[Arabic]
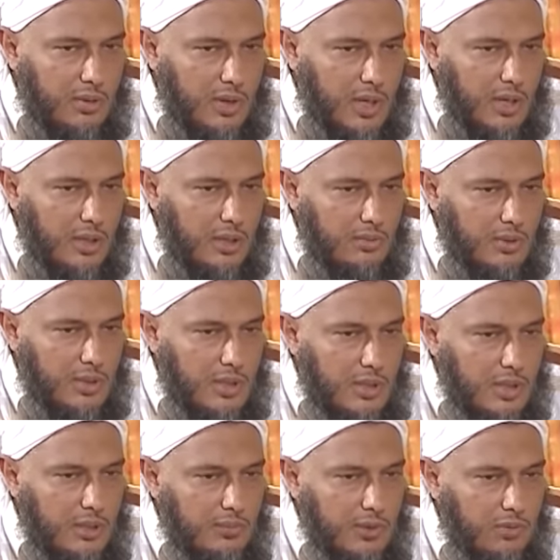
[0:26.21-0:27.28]
وعقلا
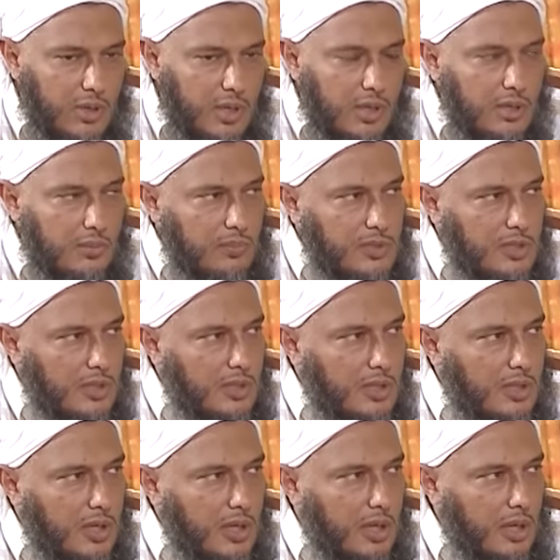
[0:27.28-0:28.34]
وتأديبا ورأيا
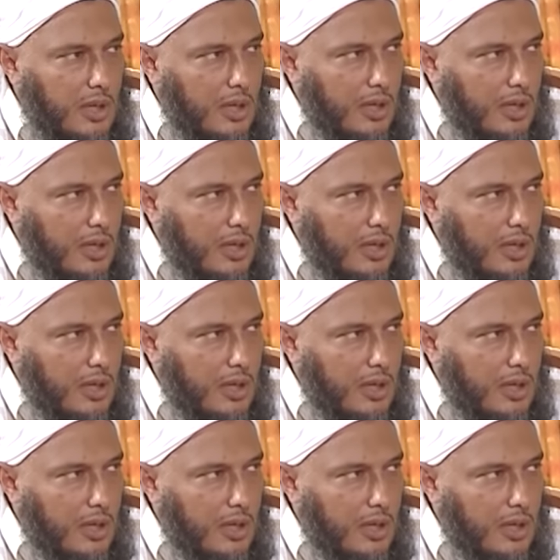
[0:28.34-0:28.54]
مسددا